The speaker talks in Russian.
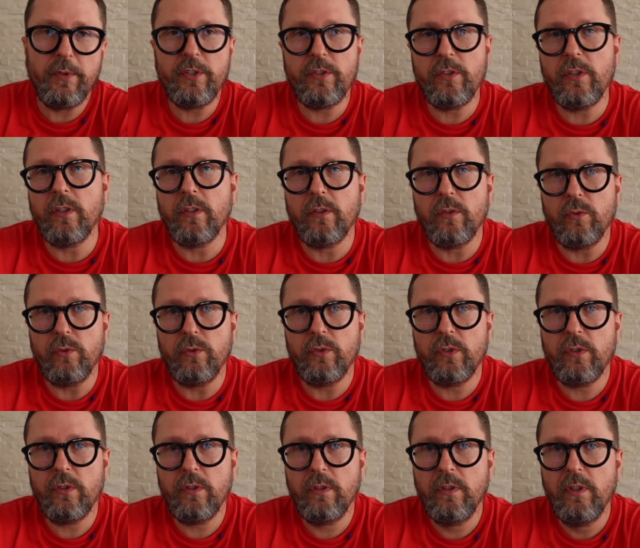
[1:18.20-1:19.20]
президент
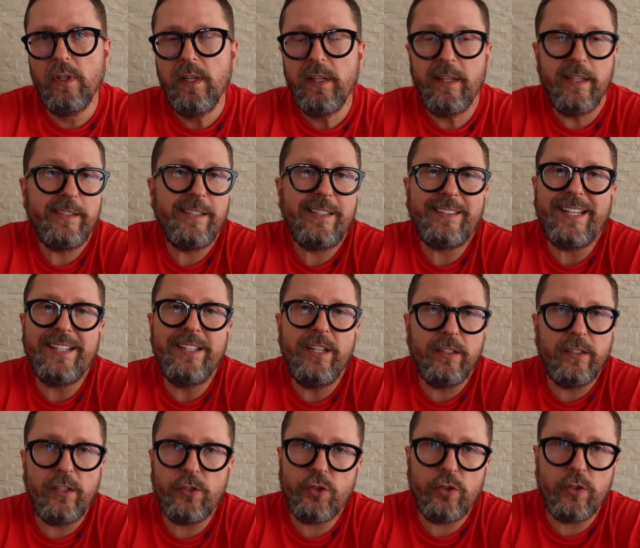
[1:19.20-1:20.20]
Грузии, если это не
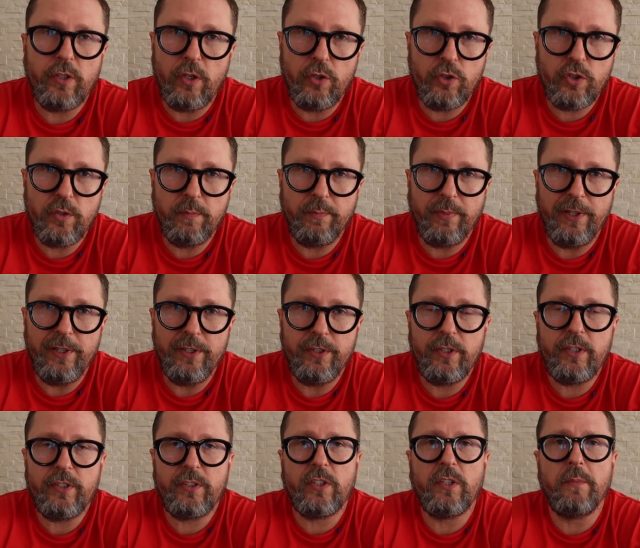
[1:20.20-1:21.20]
начинающий
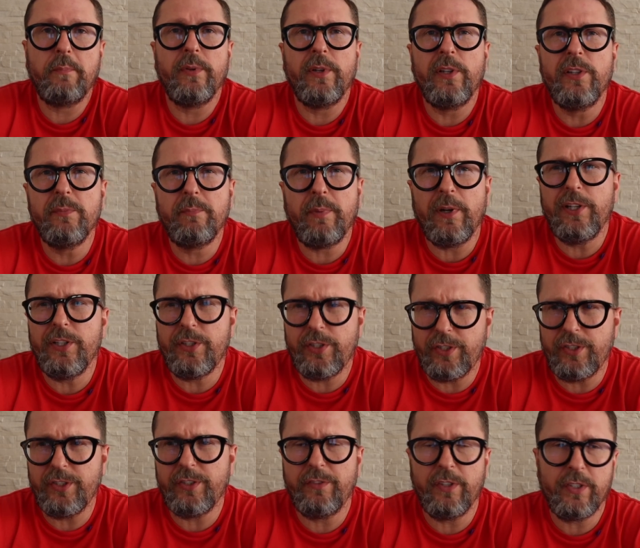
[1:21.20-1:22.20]
политик, если это
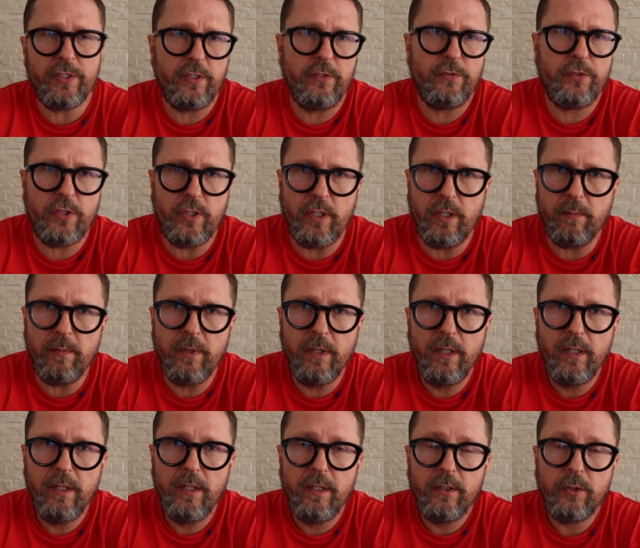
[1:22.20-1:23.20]
политик, известный всем,
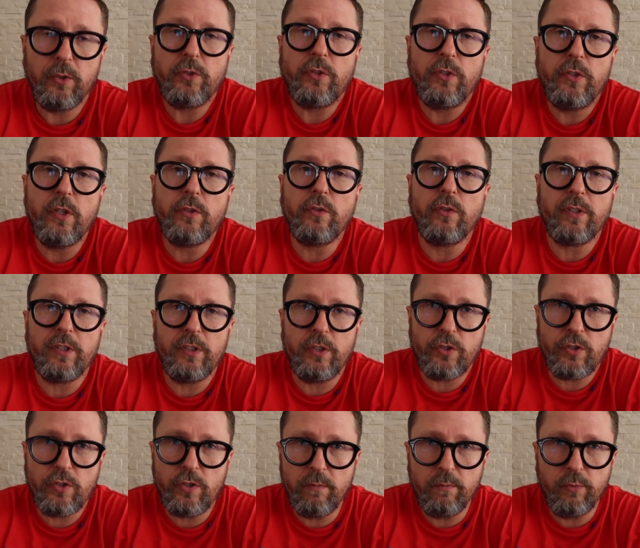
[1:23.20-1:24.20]
то сидеть он,
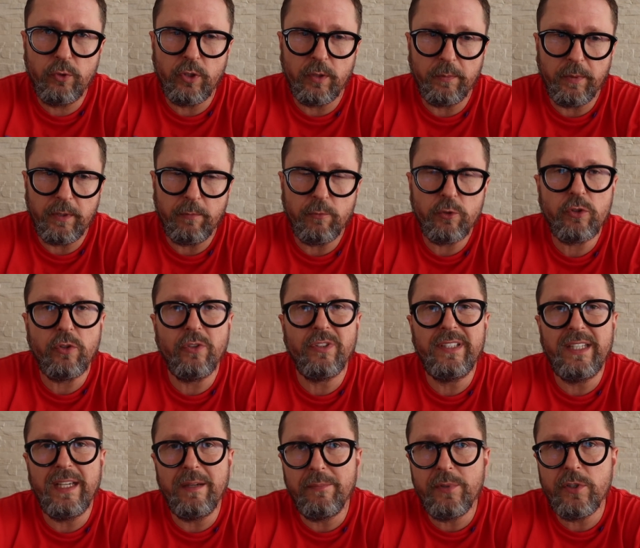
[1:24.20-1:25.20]
конечно, не будет, потому что он
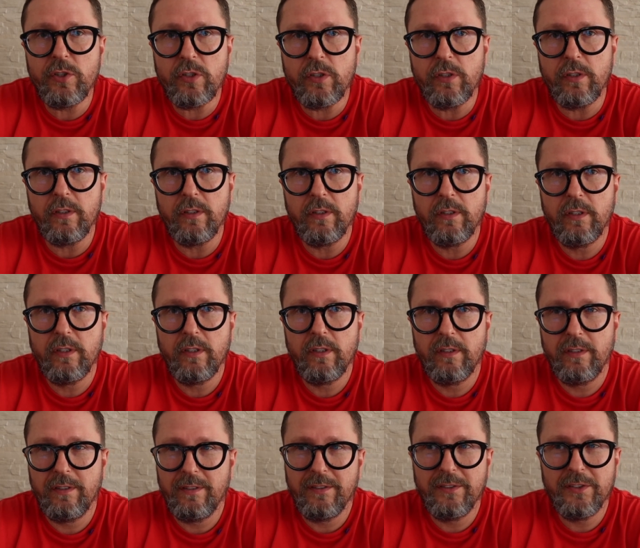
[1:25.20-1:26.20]
необычный
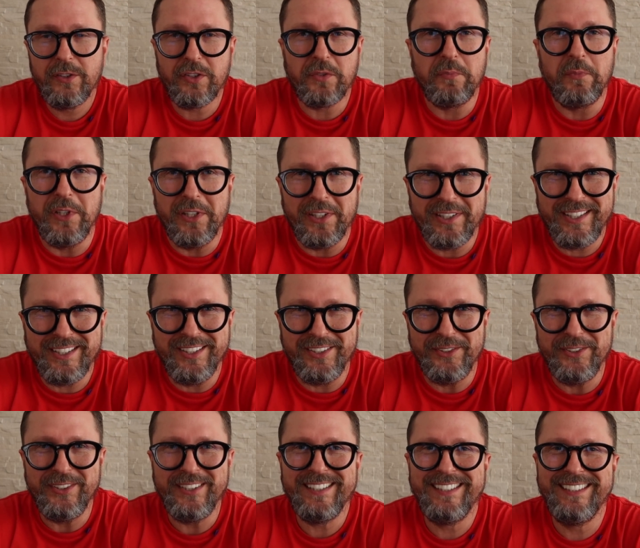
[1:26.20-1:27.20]
смерть
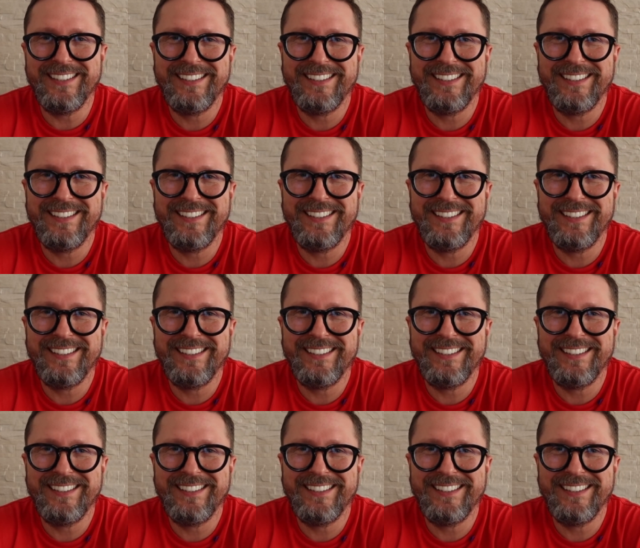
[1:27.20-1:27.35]
какой-то.